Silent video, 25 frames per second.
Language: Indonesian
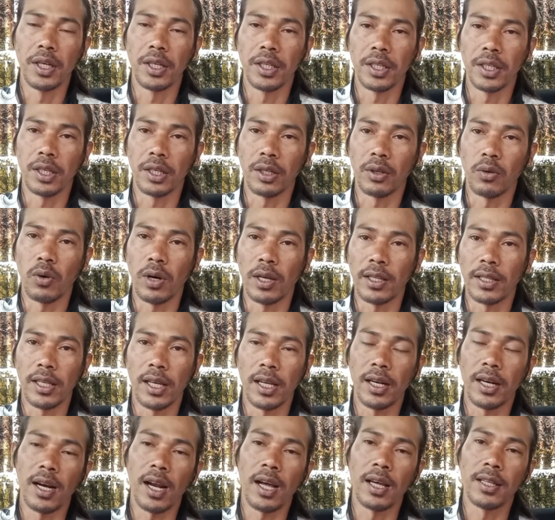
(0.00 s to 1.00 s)
dari
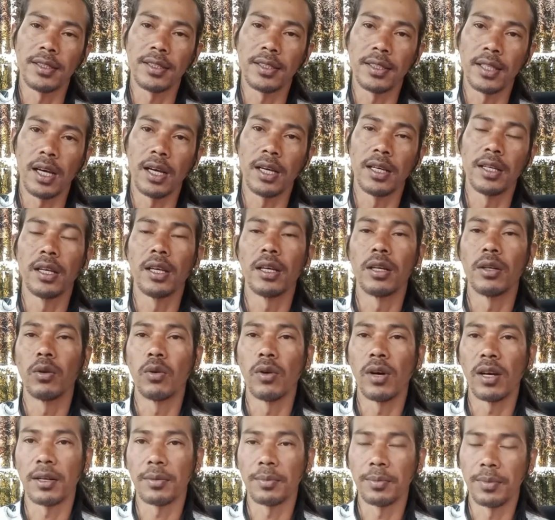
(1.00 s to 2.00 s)
kekuatan rasa
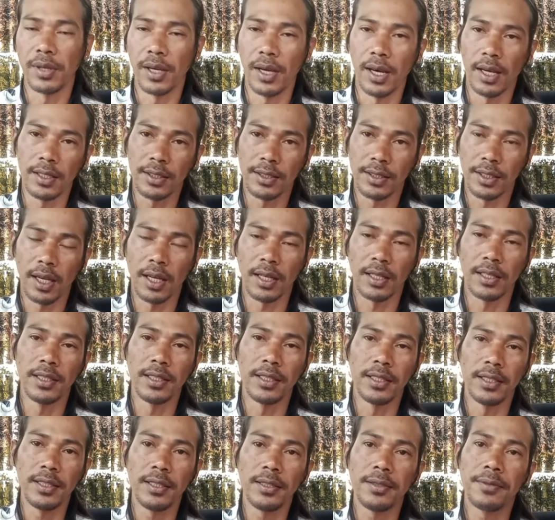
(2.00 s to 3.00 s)
yang luar biasa
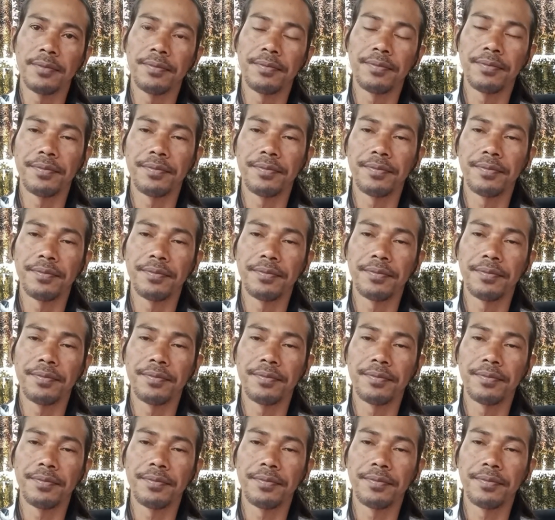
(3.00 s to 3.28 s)
ini